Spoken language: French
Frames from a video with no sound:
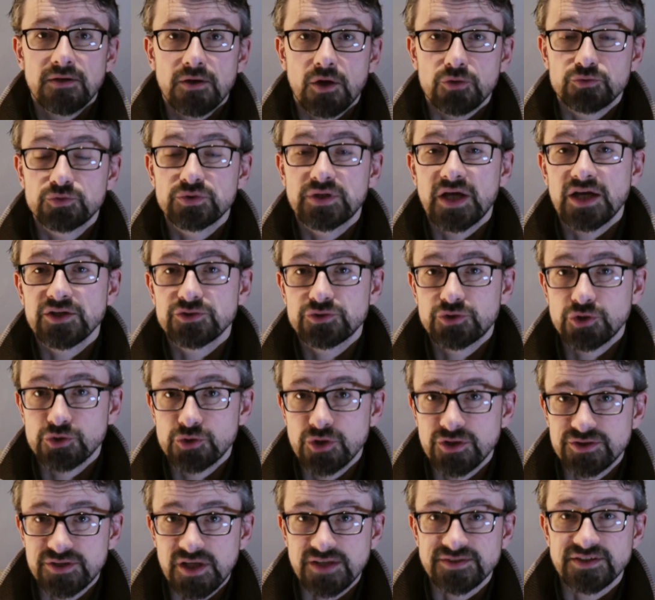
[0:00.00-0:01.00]
en tout cas, ce que
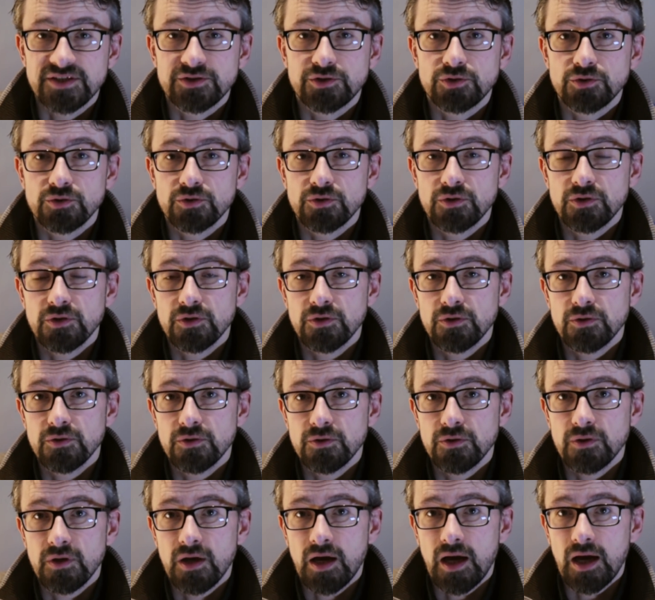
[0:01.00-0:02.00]
je sais, c'est que
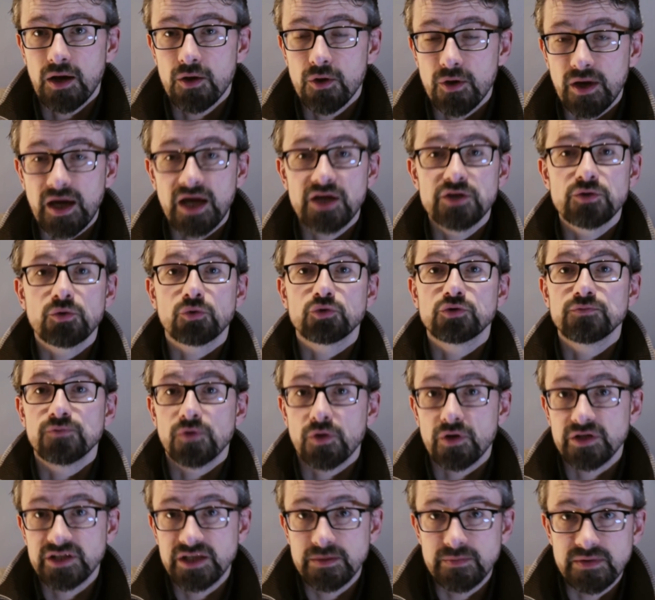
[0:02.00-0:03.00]
euh, à leur réunion du
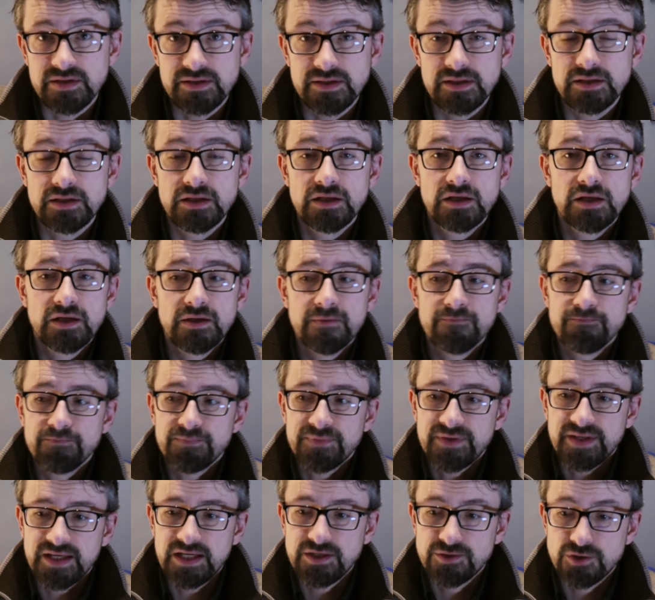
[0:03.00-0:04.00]
vendredi midi,
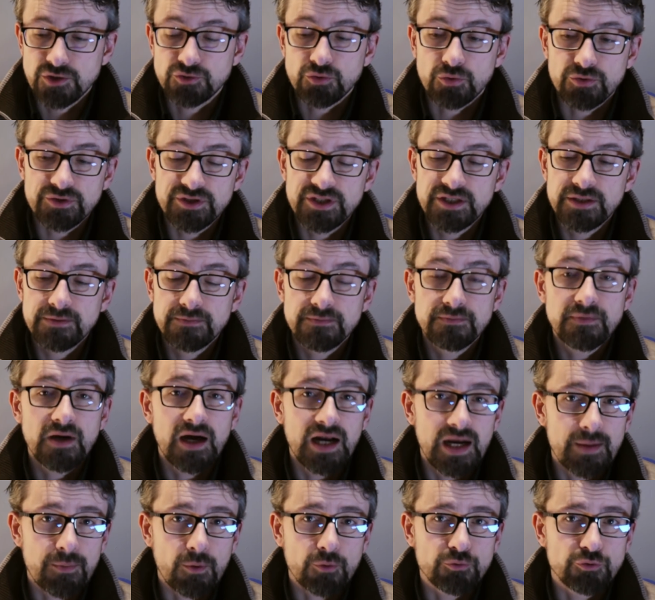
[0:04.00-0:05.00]
ils se sont dit
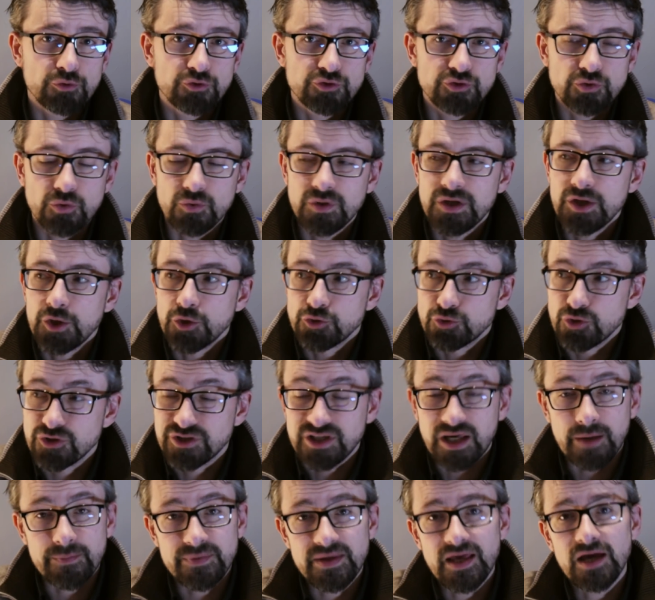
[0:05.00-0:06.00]
à la production, ce
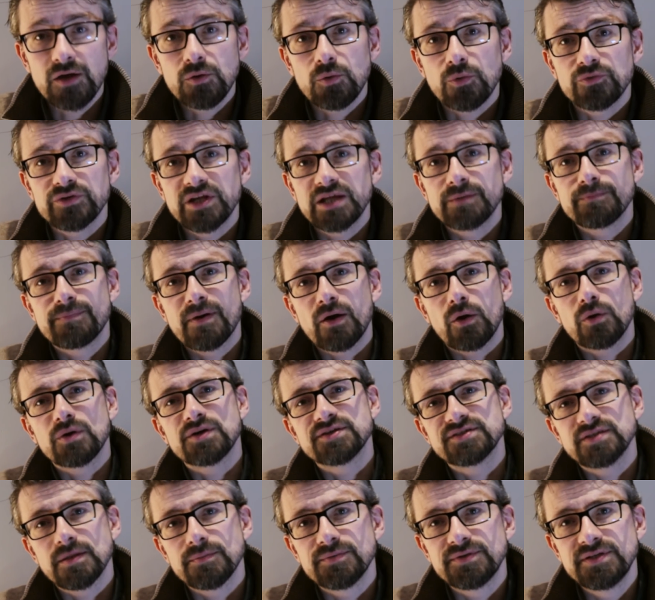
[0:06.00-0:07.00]
serait bien qu'on ait une
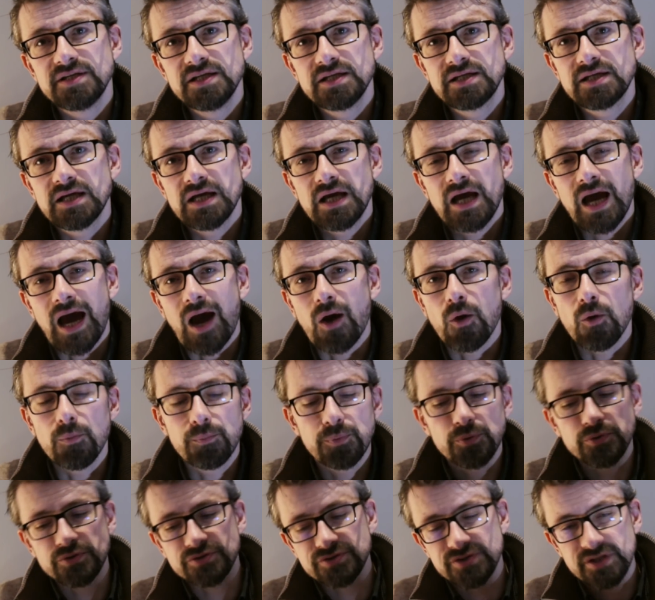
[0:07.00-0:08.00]
parole sceptique à
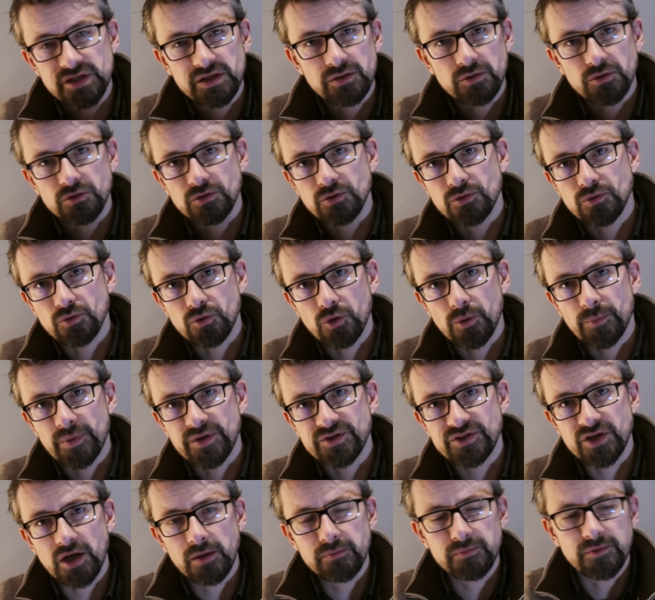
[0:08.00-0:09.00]
opposer au,
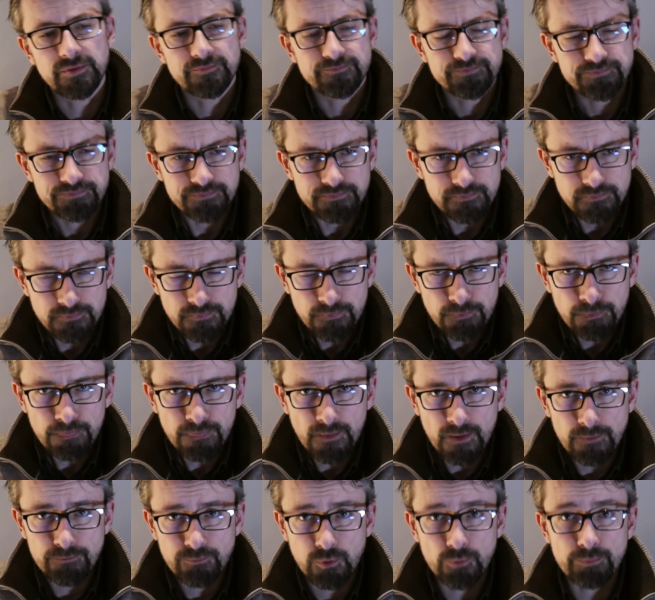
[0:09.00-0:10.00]
médium
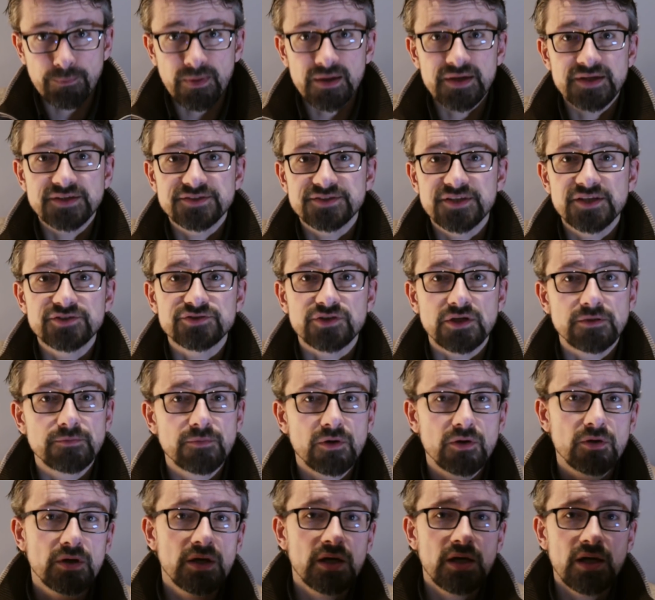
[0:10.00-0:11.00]
pour ne pas laisser
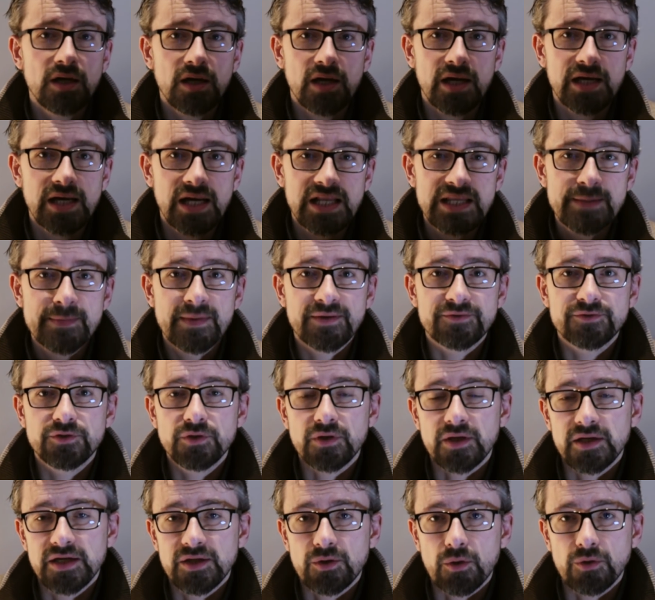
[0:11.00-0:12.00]
seulement
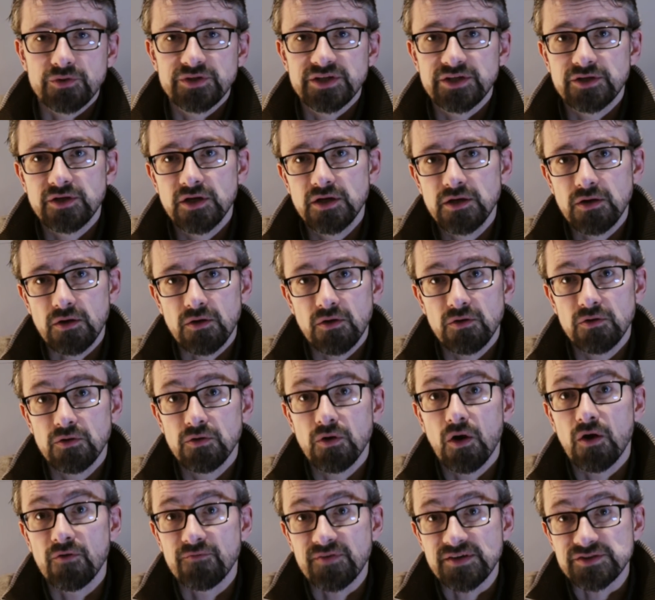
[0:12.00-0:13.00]
l'animateur et les chroniqueurs
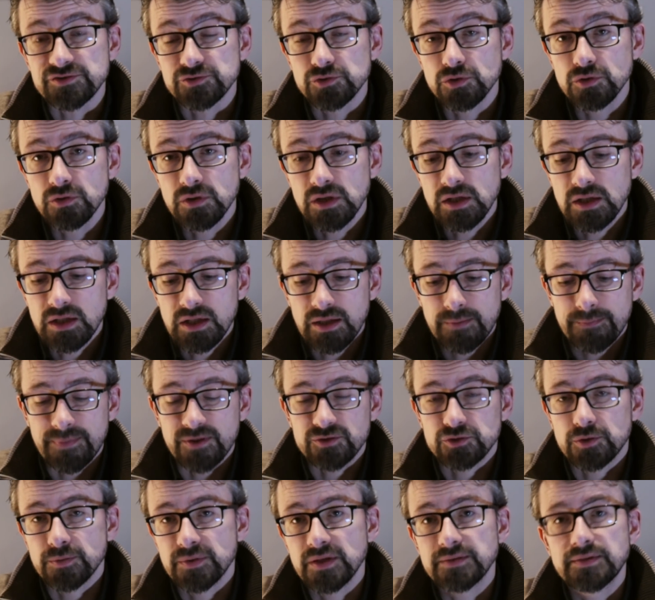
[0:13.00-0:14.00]
euh, en face d'eux,
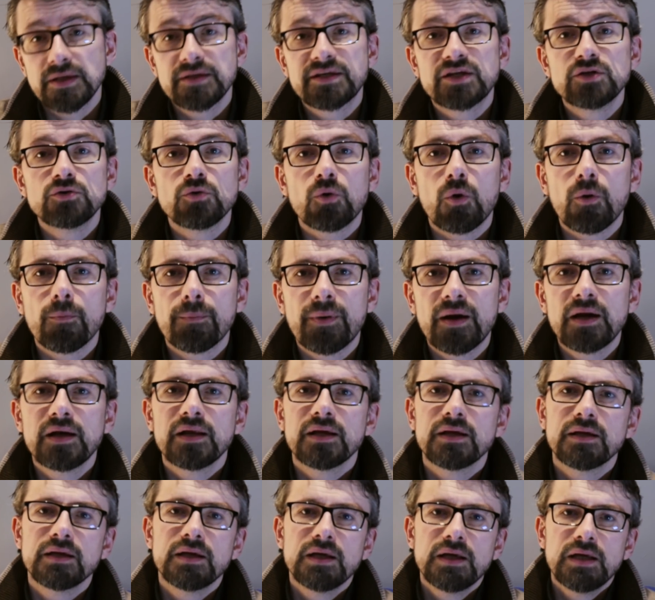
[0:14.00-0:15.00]
parce que peut-être qu'ils n'auront pas
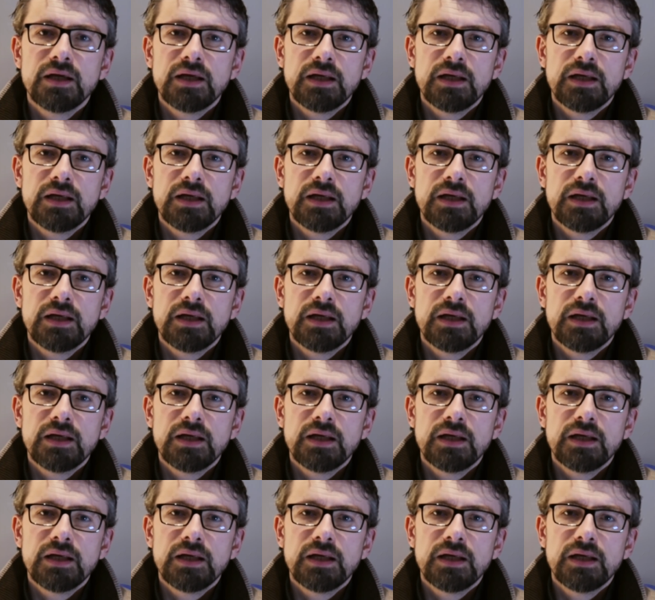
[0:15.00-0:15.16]
les,